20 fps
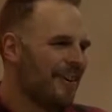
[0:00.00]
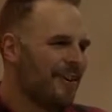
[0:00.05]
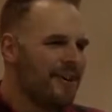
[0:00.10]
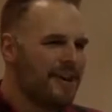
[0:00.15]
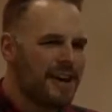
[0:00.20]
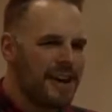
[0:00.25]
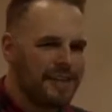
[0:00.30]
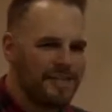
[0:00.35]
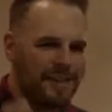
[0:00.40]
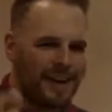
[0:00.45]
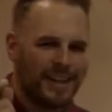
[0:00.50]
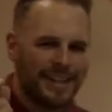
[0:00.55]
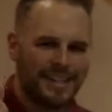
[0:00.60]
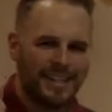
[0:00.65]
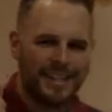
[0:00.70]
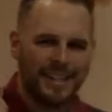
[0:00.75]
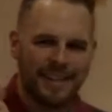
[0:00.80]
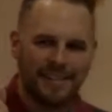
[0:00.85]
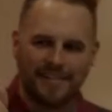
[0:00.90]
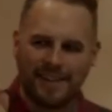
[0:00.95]

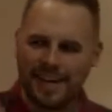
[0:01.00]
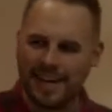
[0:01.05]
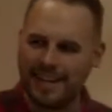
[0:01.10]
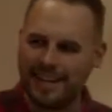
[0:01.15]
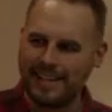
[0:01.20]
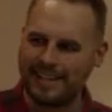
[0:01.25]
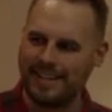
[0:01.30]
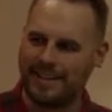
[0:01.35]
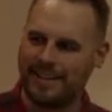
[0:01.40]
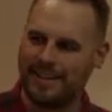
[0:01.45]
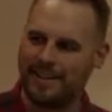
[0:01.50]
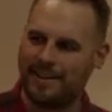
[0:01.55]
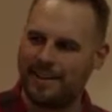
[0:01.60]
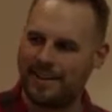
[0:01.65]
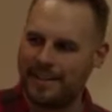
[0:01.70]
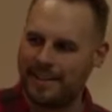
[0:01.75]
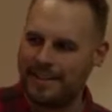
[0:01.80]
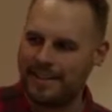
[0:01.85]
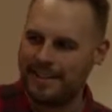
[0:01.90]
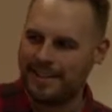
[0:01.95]
Unerwarteterweise.
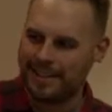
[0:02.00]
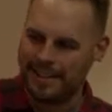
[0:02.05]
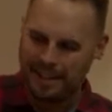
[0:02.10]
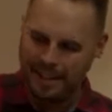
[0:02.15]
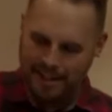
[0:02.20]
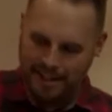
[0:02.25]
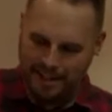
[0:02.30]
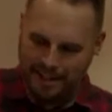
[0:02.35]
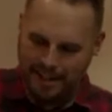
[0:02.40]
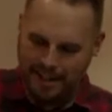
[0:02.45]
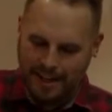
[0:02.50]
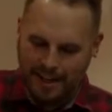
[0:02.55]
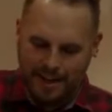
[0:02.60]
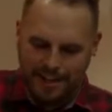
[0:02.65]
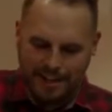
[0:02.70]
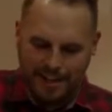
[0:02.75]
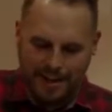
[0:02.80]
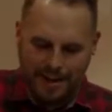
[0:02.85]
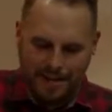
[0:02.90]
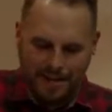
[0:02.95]
Gottes
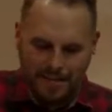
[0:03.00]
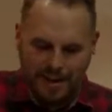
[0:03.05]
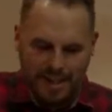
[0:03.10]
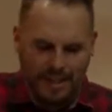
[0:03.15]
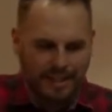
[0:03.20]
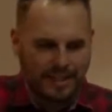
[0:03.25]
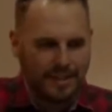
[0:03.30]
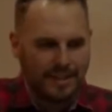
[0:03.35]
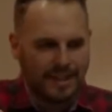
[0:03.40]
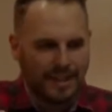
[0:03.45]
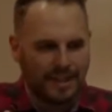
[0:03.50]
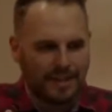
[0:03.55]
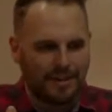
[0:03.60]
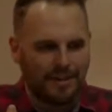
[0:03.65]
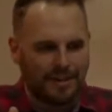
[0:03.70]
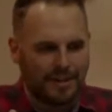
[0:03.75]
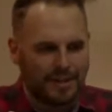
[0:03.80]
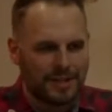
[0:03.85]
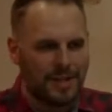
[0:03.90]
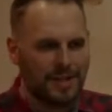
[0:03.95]
krasser, mächtiger,
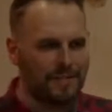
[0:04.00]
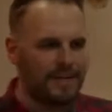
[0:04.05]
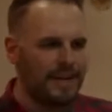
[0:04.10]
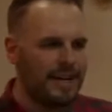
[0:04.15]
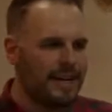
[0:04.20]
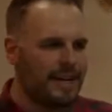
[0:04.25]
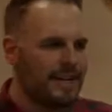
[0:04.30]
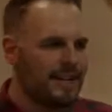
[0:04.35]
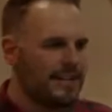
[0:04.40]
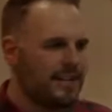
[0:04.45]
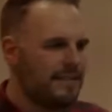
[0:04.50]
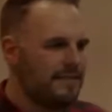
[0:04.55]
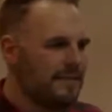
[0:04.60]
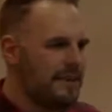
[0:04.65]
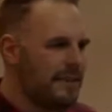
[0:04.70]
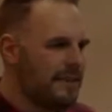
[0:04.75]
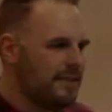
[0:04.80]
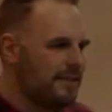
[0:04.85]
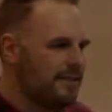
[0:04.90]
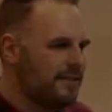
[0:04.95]
großer Plan, die
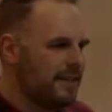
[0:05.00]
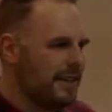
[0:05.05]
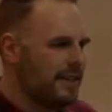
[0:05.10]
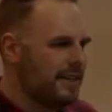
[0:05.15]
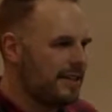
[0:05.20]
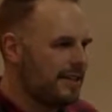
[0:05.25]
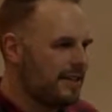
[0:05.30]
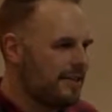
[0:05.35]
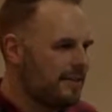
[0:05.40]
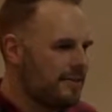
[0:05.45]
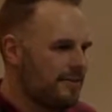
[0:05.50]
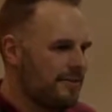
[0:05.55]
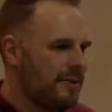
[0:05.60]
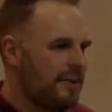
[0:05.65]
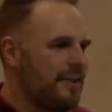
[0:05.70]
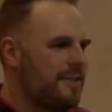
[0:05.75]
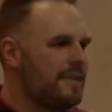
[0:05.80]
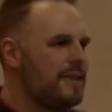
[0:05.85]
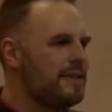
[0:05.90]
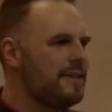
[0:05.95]
Welt zu retten und für
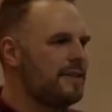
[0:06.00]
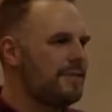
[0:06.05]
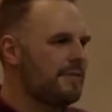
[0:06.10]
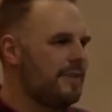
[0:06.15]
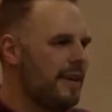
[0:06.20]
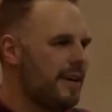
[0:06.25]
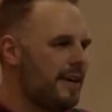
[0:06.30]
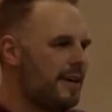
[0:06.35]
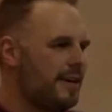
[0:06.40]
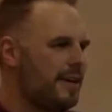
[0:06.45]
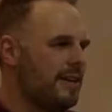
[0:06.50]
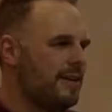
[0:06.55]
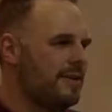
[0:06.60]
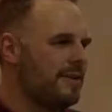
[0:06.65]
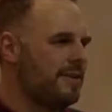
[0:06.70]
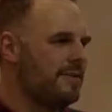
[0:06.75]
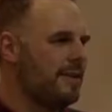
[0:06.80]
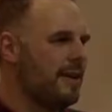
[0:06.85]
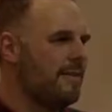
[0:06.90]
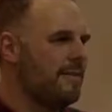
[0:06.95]
immer zu verändern
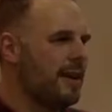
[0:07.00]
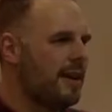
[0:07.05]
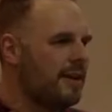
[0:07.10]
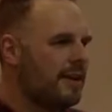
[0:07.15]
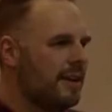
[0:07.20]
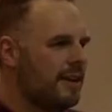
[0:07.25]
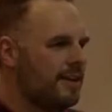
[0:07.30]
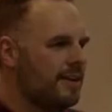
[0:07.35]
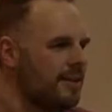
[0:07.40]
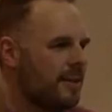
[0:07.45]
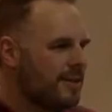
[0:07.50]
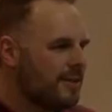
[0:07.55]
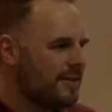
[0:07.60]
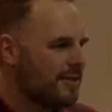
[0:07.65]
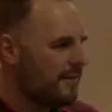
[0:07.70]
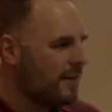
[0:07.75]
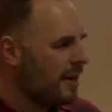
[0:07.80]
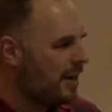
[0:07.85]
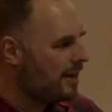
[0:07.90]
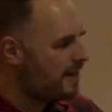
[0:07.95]
und zu einem anderen Ort zu
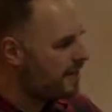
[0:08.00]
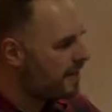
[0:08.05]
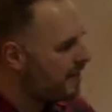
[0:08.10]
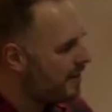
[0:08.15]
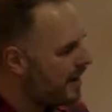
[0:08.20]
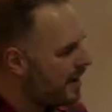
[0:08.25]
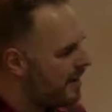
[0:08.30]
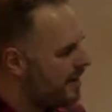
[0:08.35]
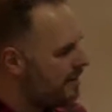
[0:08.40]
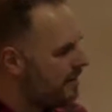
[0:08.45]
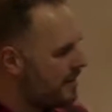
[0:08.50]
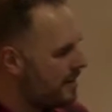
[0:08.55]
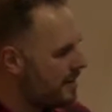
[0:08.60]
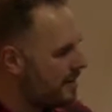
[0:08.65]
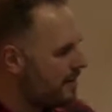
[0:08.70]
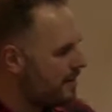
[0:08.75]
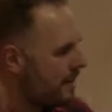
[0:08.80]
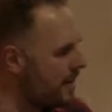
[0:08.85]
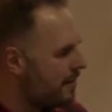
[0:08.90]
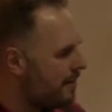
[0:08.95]
machen, fängt mit
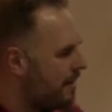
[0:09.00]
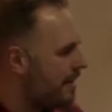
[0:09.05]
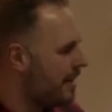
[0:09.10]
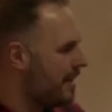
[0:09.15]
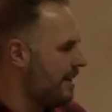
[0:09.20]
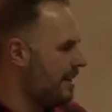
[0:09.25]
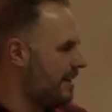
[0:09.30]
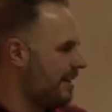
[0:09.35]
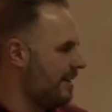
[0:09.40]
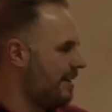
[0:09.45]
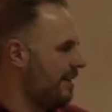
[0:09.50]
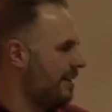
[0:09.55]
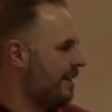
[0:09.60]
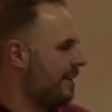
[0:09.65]
einem Baby an.